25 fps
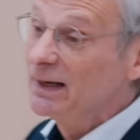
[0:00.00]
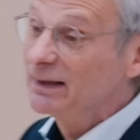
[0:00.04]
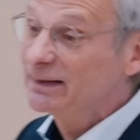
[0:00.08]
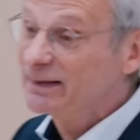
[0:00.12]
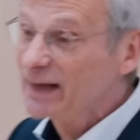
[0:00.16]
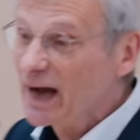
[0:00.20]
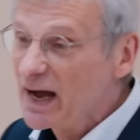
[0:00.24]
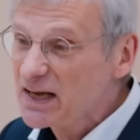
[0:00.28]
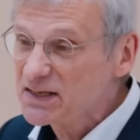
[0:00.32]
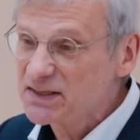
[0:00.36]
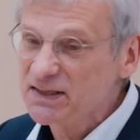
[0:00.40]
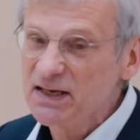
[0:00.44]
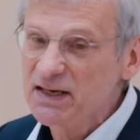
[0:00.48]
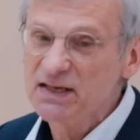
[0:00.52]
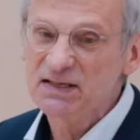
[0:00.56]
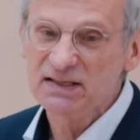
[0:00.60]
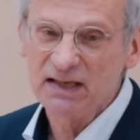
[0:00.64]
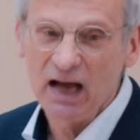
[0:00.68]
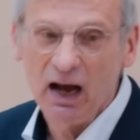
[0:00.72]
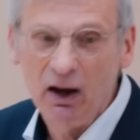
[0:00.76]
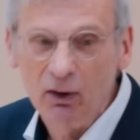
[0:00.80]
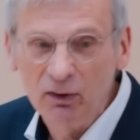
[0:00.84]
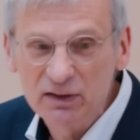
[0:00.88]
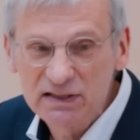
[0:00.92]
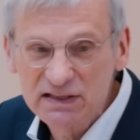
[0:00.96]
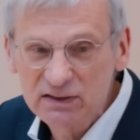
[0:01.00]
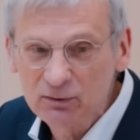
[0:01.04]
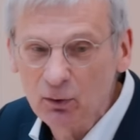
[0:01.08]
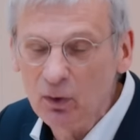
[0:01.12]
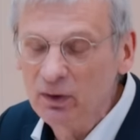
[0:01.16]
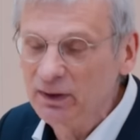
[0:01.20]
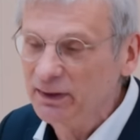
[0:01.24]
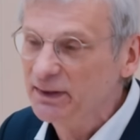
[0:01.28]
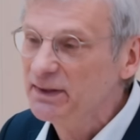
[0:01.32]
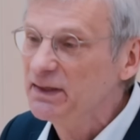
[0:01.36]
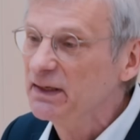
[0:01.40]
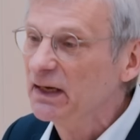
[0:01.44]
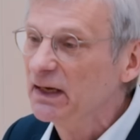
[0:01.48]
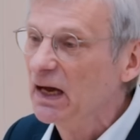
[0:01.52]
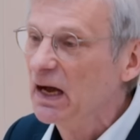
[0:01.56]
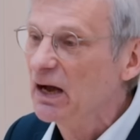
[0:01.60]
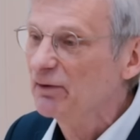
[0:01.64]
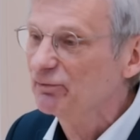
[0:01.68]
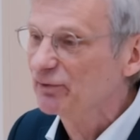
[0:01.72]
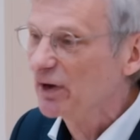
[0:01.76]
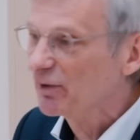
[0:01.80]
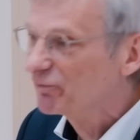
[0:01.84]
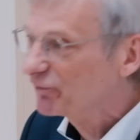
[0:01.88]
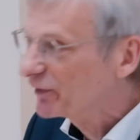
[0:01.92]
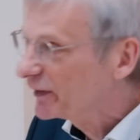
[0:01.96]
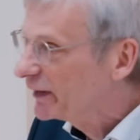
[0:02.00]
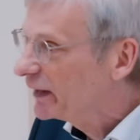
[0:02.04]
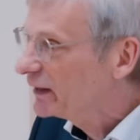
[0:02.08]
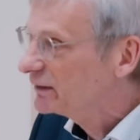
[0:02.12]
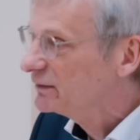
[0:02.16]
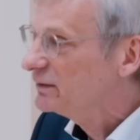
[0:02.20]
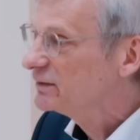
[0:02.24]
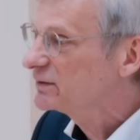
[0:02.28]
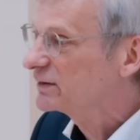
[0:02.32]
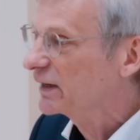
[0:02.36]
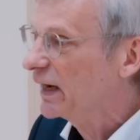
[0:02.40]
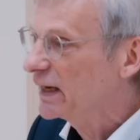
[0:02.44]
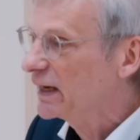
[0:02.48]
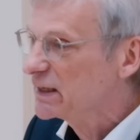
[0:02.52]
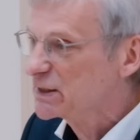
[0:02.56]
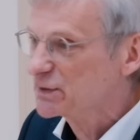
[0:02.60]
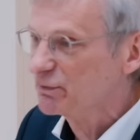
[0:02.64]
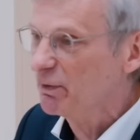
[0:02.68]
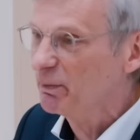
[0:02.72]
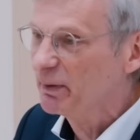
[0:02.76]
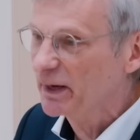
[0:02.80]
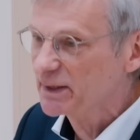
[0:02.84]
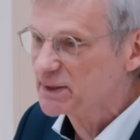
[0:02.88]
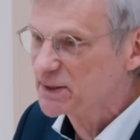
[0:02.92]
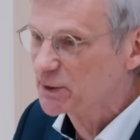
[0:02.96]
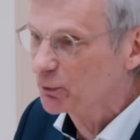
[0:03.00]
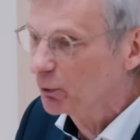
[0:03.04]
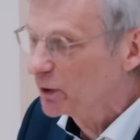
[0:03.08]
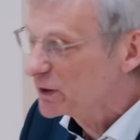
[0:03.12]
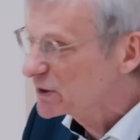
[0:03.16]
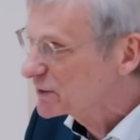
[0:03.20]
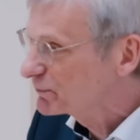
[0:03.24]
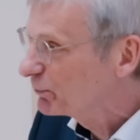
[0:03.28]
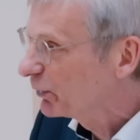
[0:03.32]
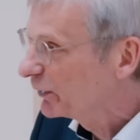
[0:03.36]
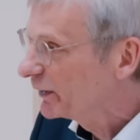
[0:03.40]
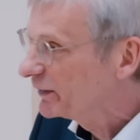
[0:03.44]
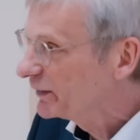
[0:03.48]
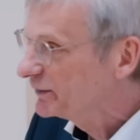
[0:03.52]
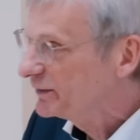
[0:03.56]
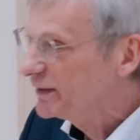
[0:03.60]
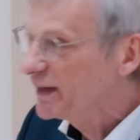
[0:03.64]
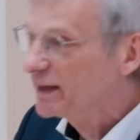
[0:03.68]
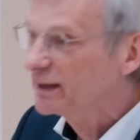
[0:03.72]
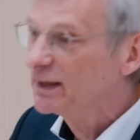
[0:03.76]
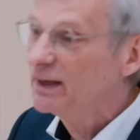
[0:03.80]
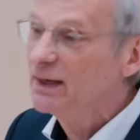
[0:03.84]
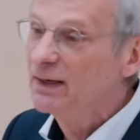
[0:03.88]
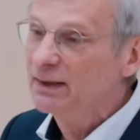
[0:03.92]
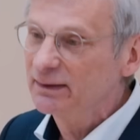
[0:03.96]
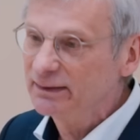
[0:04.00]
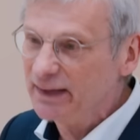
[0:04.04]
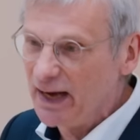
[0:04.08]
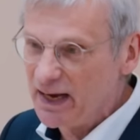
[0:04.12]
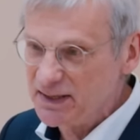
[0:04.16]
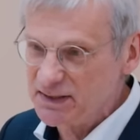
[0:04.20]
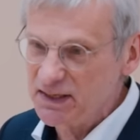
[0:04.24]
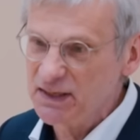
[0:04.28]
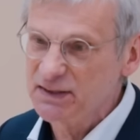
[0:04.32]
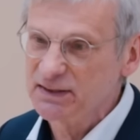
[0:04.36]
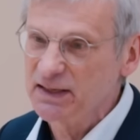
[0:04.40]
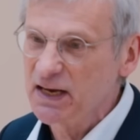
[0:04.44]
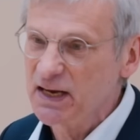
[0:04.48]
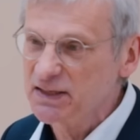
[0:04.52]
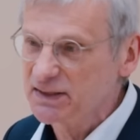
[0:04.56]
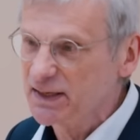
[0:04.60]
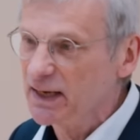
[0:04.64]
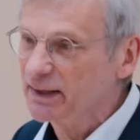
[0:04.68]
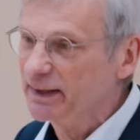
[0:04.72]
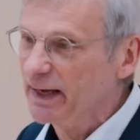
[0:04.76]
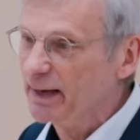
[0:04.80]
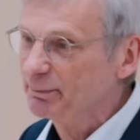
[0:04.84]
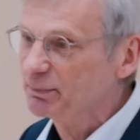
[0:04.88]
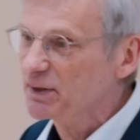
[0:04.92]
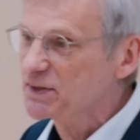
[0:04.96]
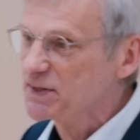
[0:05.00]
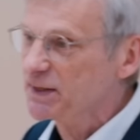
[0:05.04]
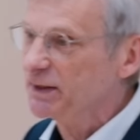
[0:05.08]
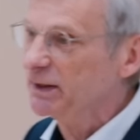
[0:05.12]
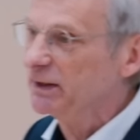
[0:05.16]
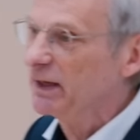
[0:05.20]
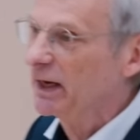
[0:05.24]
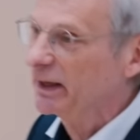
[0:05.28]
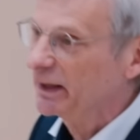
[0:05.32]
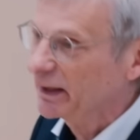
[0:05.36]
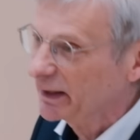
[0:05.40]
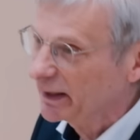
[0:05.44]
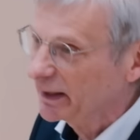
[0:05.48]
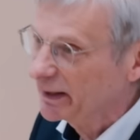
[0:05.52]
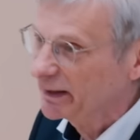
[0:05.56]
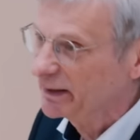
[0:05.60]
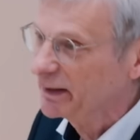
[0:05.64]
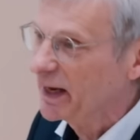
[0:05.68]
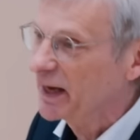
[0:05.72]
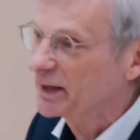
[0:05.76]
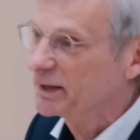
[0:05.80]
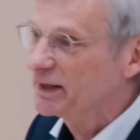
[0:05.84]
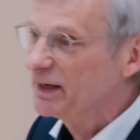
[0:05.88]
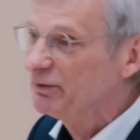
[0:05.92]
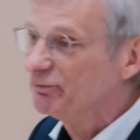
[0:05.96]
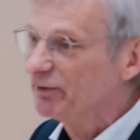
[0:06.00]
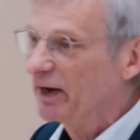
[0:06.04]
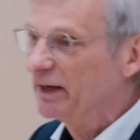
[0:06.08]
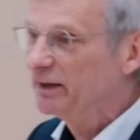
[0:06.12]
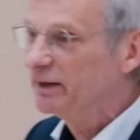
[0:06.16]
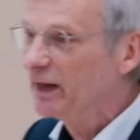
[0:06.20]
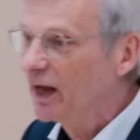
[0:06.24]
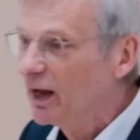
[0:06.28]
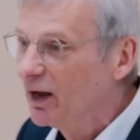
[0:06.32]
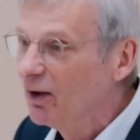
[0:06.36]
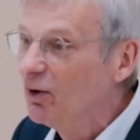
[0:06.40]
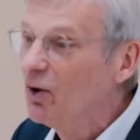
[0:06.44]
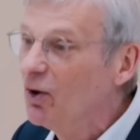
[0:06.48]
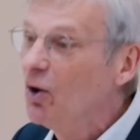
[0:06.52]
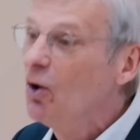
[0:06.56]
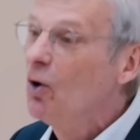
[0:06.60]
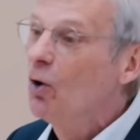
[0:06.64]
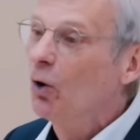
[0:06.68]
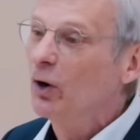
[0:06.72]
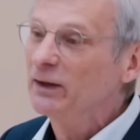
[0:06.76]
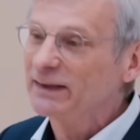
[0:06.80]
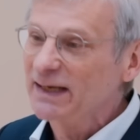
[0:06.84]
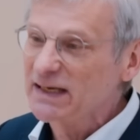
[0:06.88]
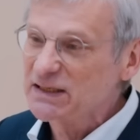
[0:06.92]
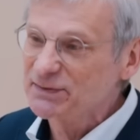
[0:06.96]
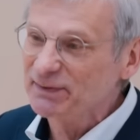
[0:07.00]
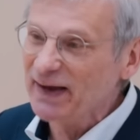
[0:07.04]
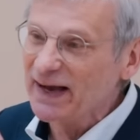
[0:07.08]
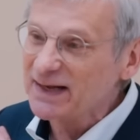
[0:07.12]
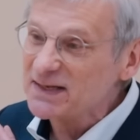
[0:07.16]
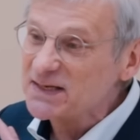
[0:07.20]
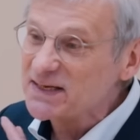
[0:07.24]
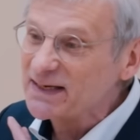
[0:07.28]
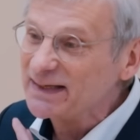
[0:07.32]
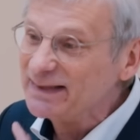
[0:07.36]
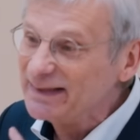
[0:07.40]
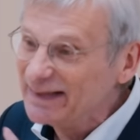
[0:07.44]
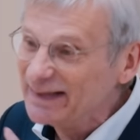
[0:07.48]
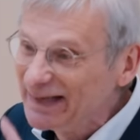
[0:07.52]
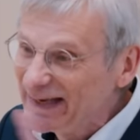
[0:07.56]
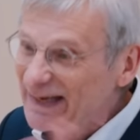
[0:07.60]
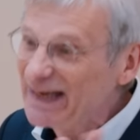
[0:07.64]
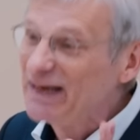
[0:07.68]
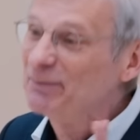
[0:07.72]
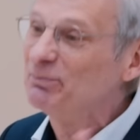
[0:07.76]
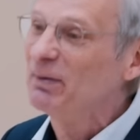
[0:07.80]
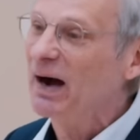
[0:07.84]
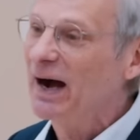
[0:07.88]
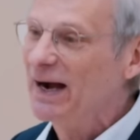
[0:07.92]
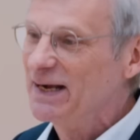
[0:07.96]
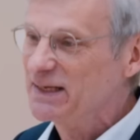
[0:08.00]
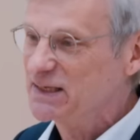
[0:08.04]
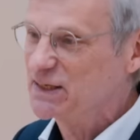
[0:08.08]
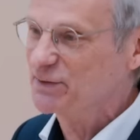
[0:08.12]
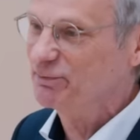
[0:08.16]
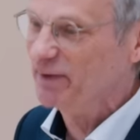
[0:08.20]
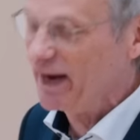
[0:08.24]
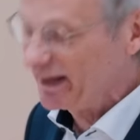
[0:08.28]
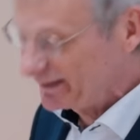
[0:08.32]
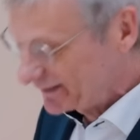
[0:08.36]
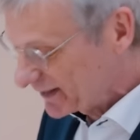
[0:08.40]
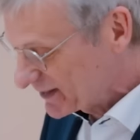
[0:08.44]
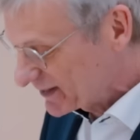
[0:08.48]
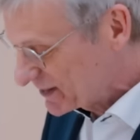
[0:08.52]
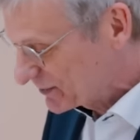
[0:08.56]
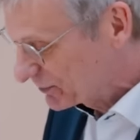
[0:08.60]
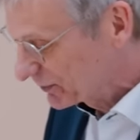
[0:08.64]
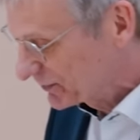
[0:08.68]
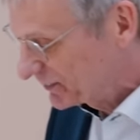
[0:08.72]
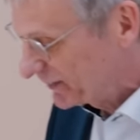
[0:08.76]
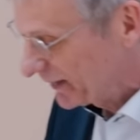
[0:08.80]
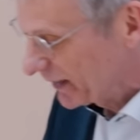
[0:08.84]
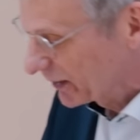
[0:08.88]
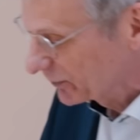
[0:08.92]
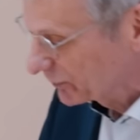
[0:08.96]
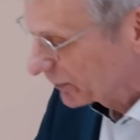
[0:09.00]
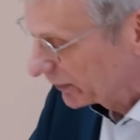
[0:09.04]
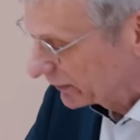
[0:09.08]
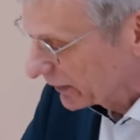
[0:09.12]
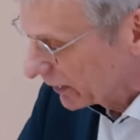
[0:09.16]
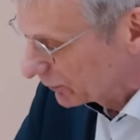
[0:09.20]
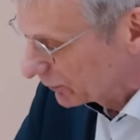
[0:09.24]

Das ist Ausdruck Ihrer verfehlten Transformationspolitik. Das ist das Ergebnis Ihrer Energiewende. Und das werden Sie niemals wegdiskutieren können,